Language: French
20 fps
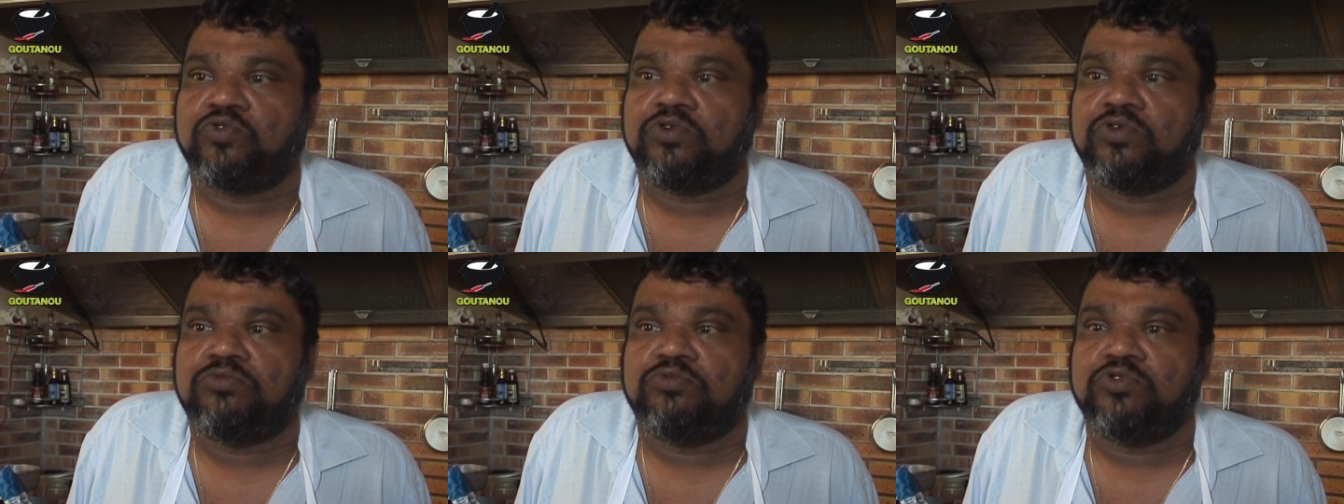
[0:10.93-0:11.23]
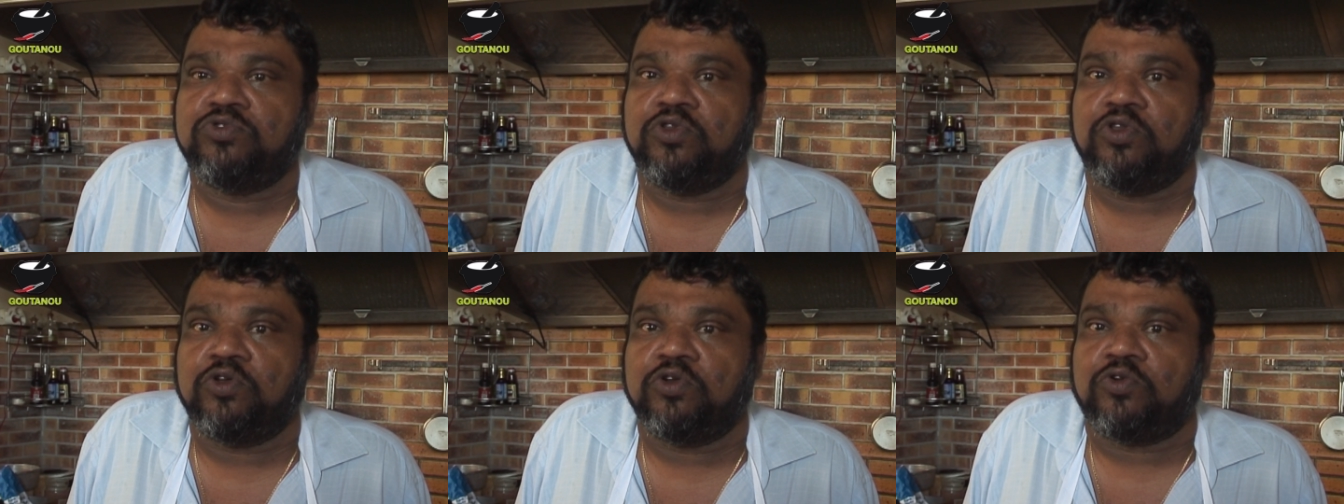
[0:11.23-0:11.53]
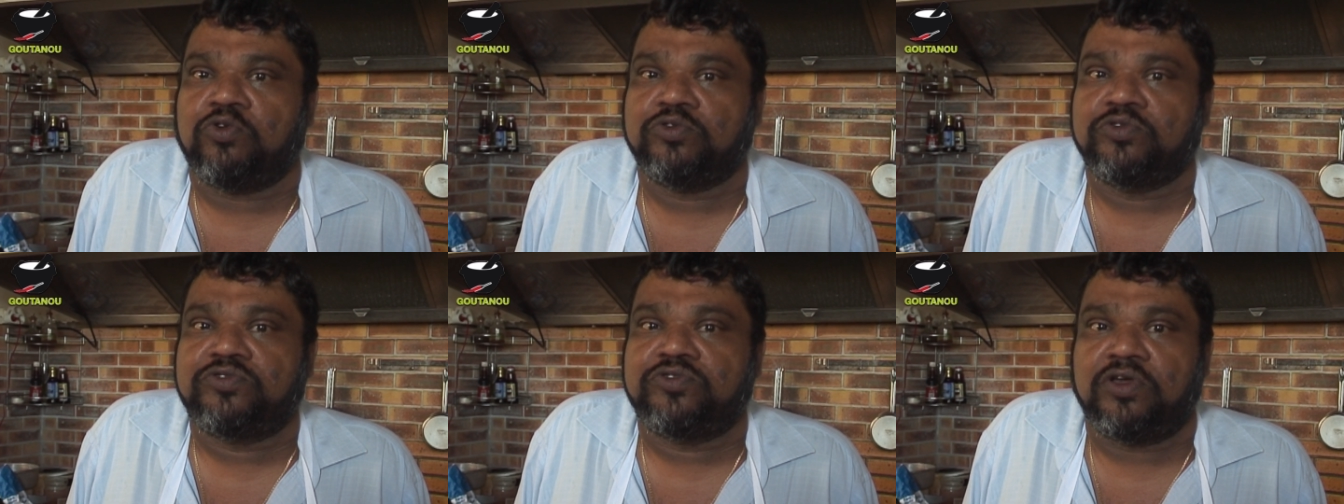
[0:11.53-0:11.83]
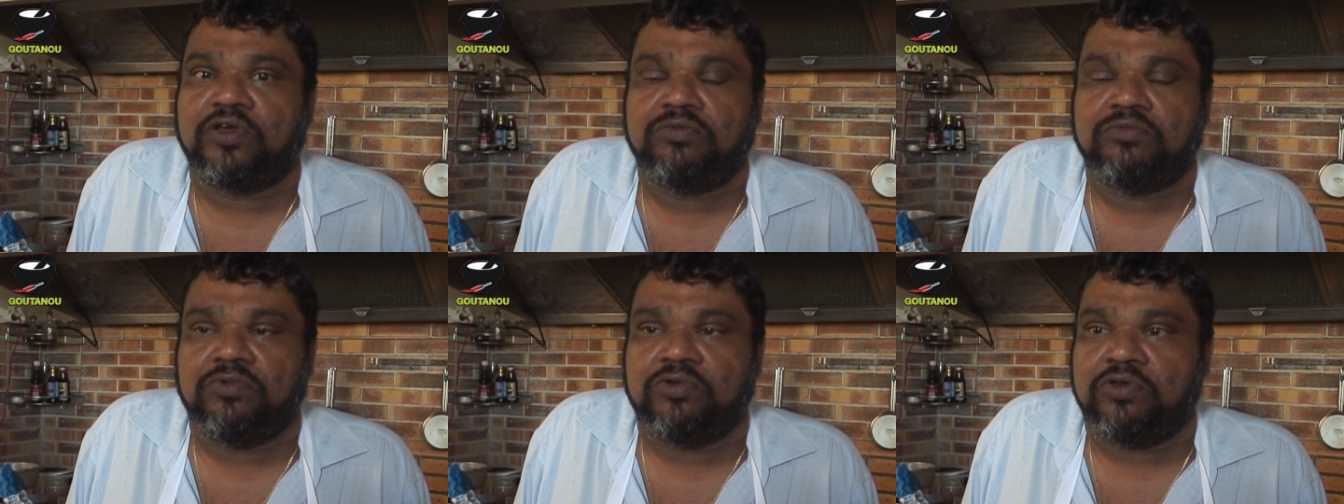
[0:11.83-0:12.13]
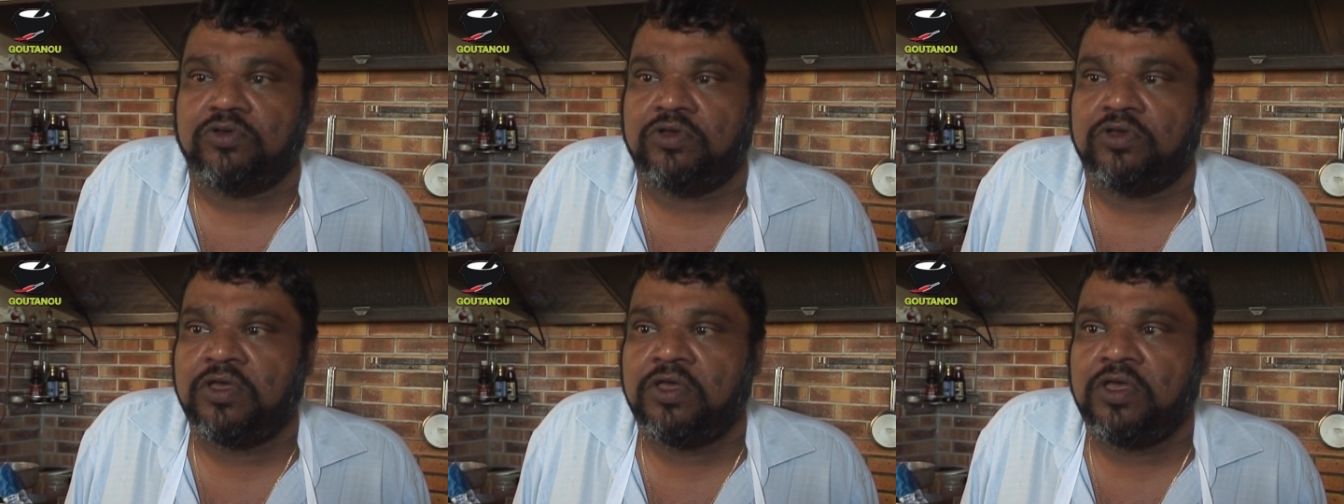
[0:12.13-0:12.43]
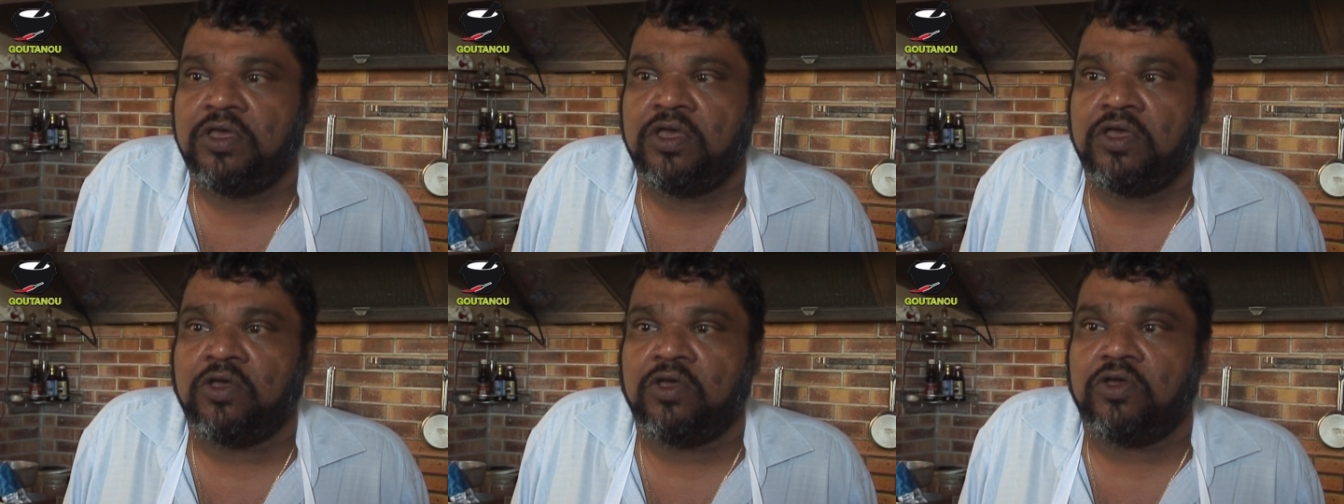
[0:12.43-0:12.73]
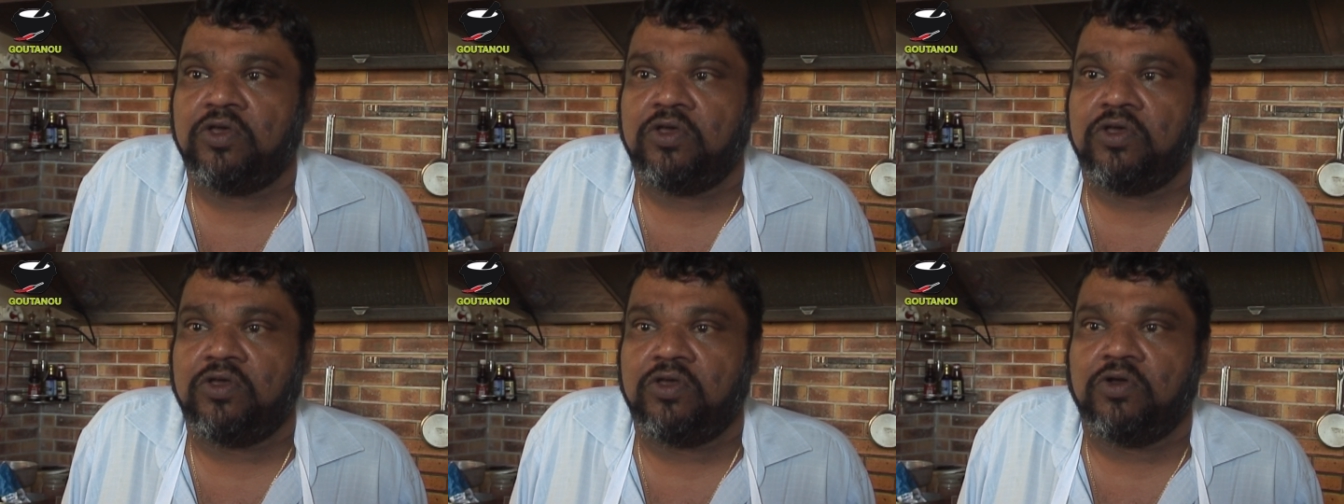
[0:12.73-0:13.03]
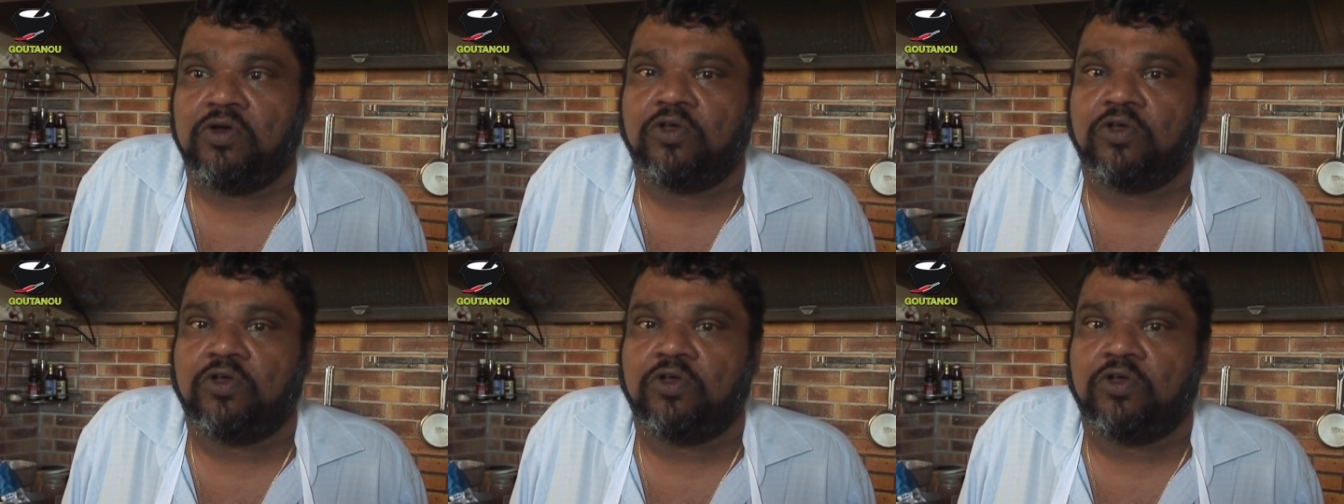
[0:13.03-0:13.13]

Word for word: Tout le monde le consomme euh, euh,